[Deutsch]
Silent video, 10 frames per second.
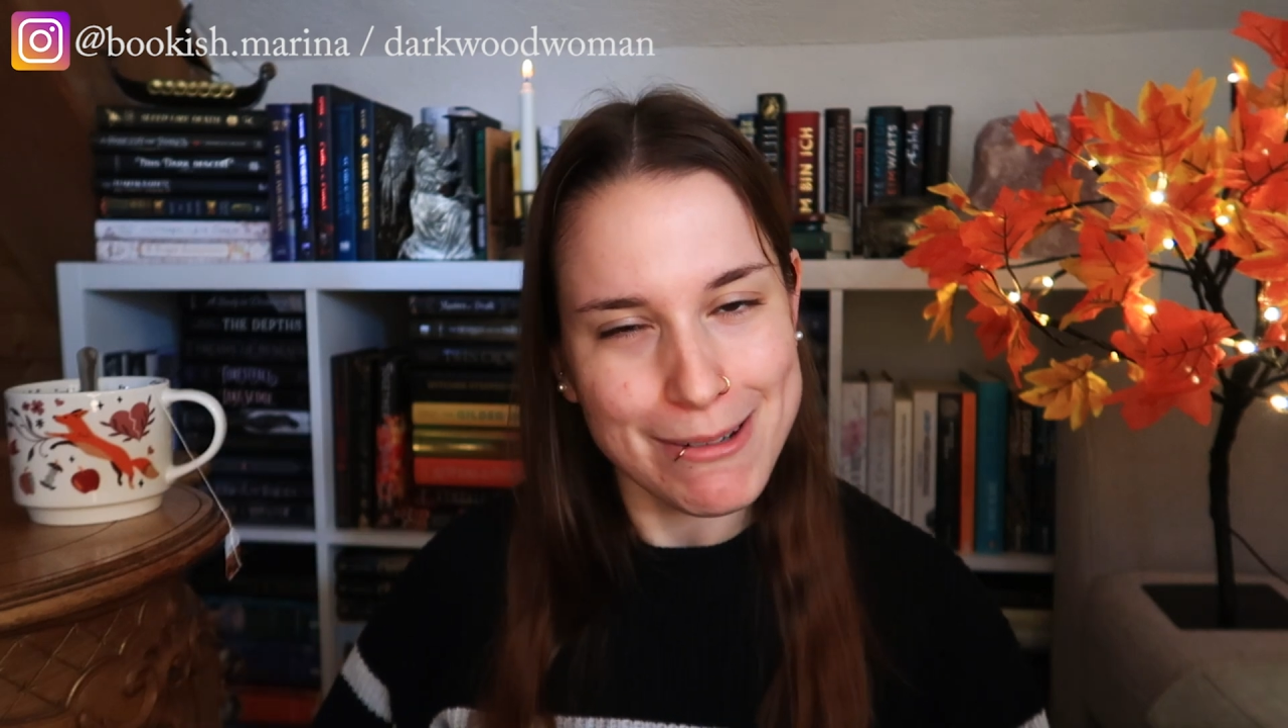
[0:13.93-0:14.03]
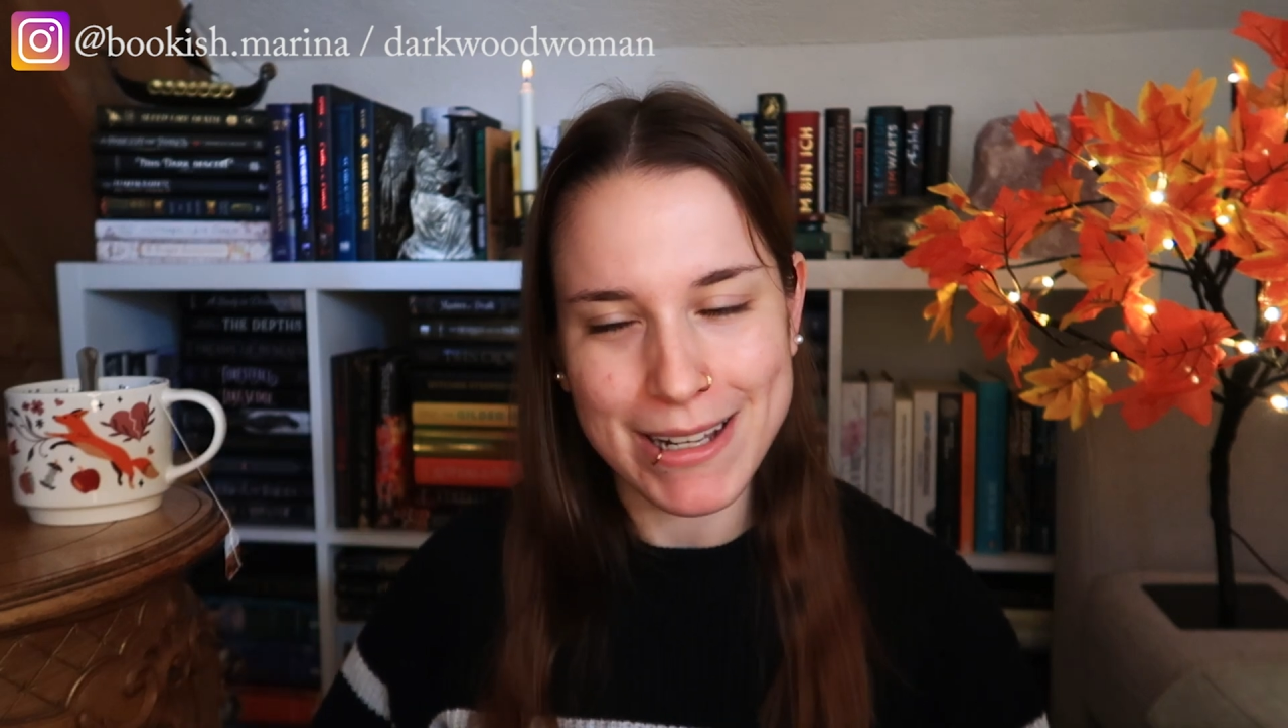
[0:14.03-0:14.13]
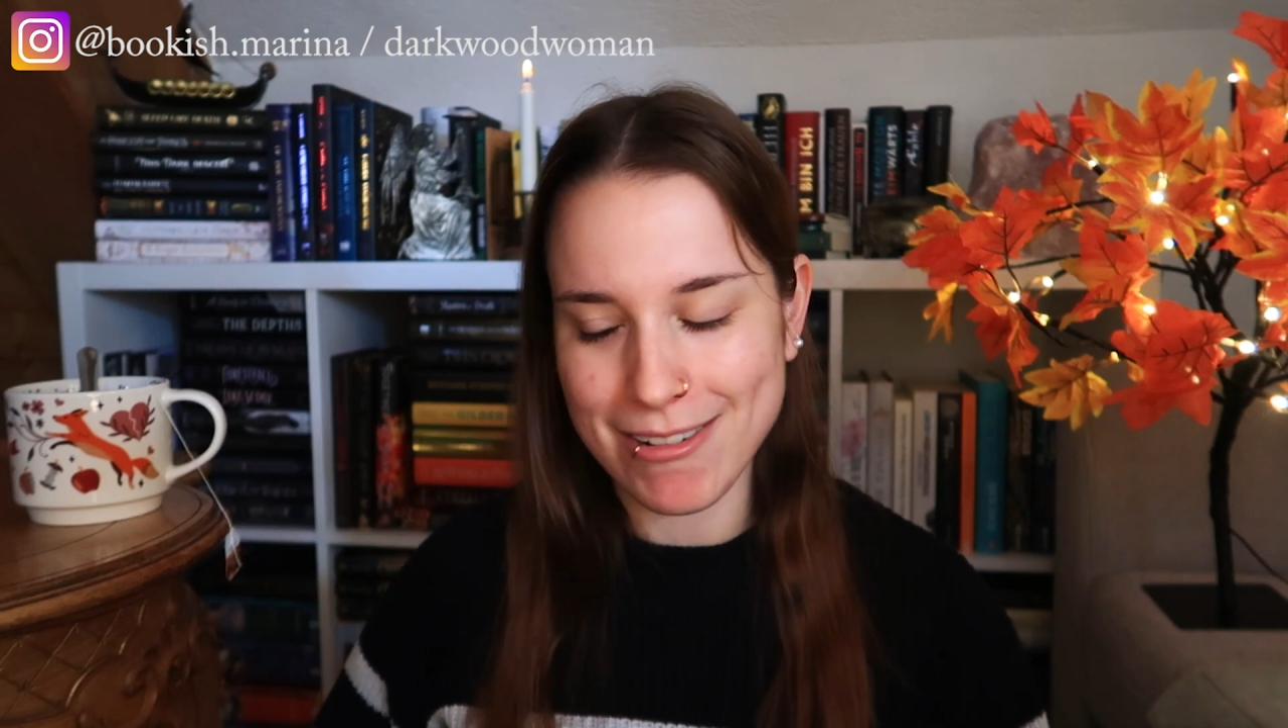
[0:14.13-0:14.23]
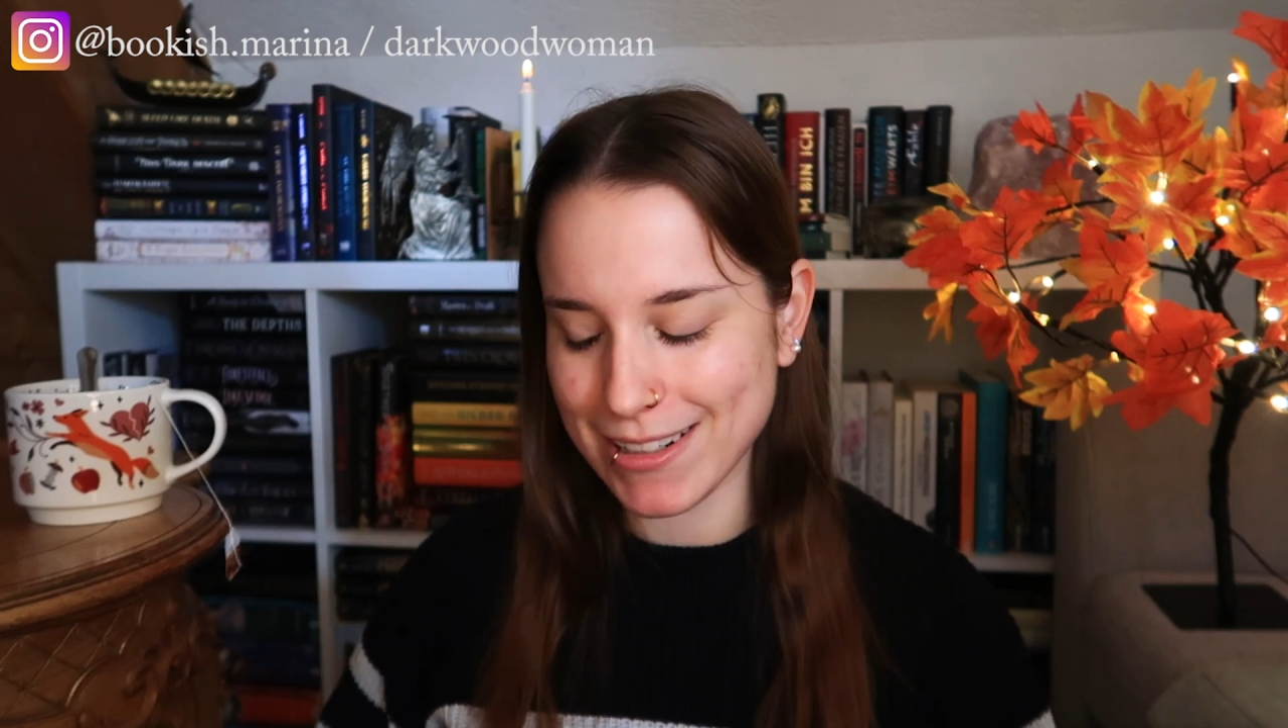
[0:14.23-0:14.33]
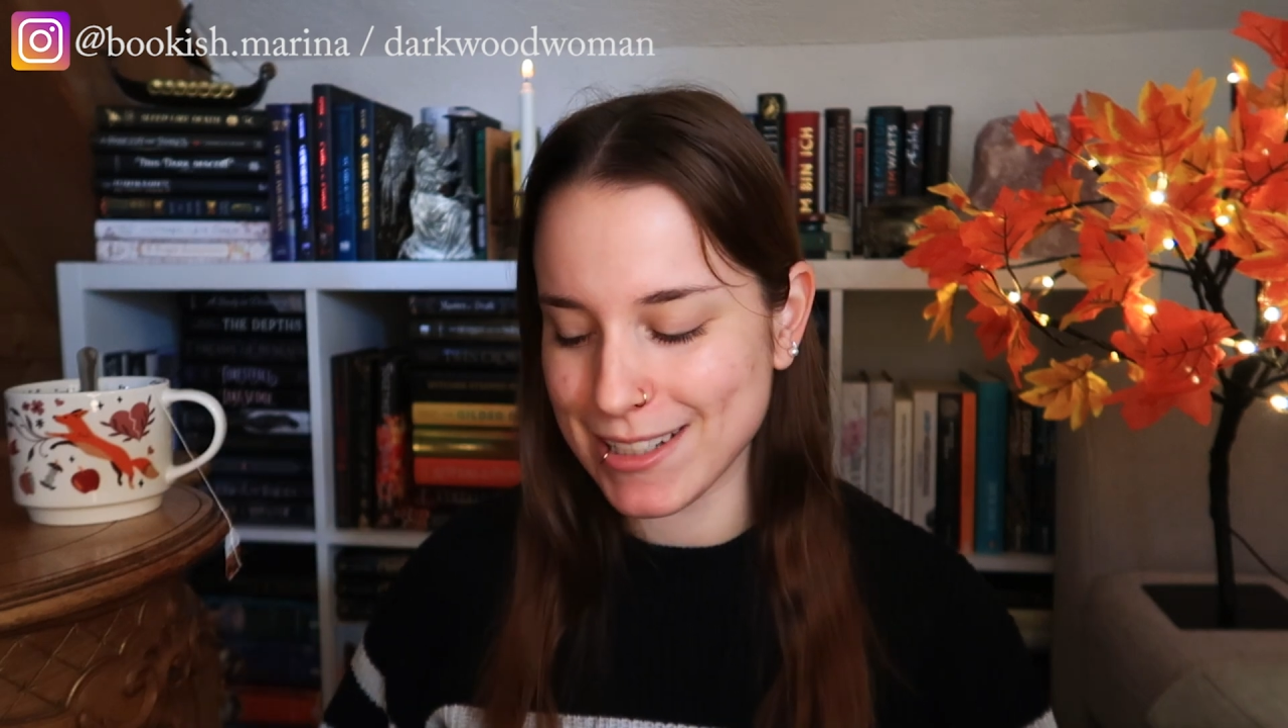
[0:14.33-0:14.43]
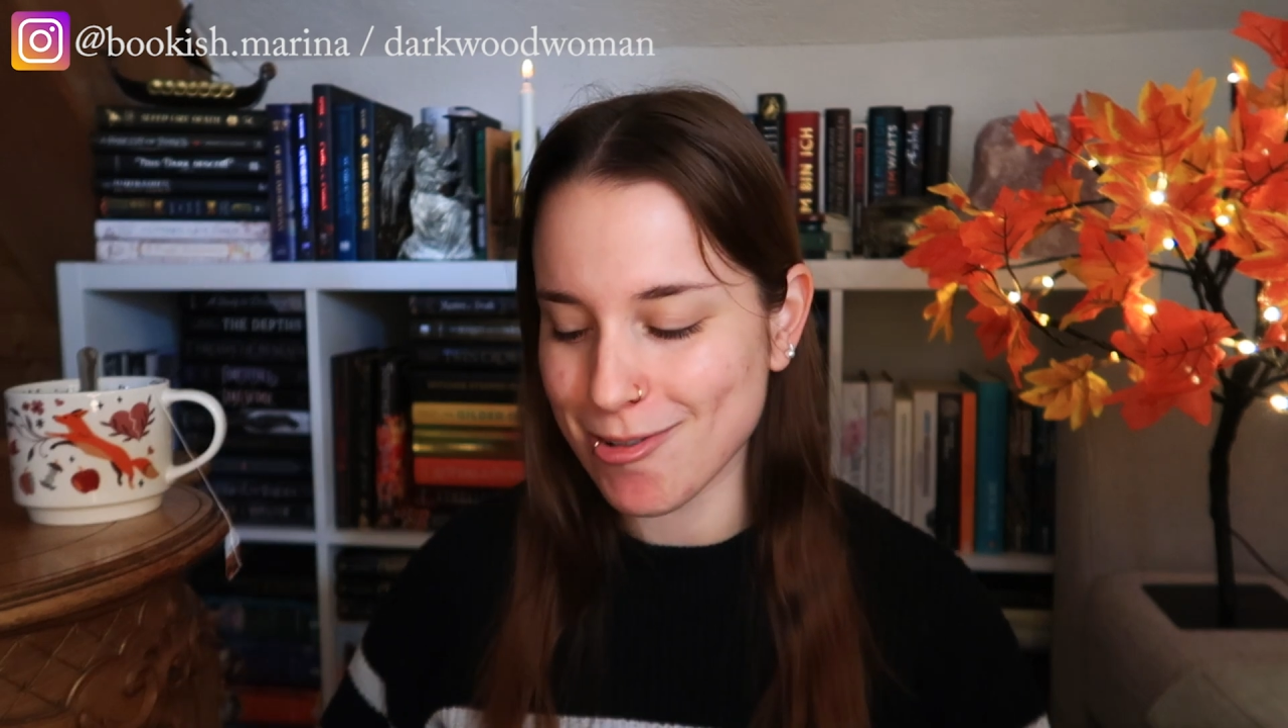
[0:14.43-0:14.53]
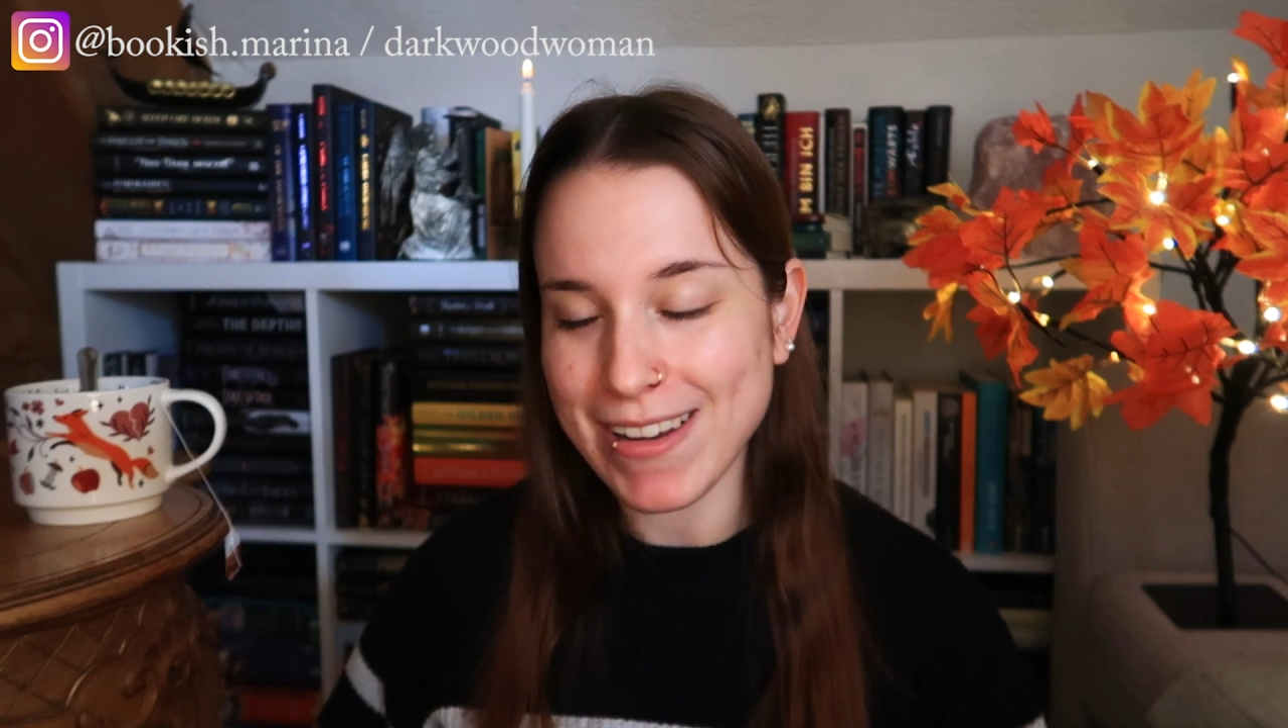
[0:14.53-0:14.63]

immer noch nicht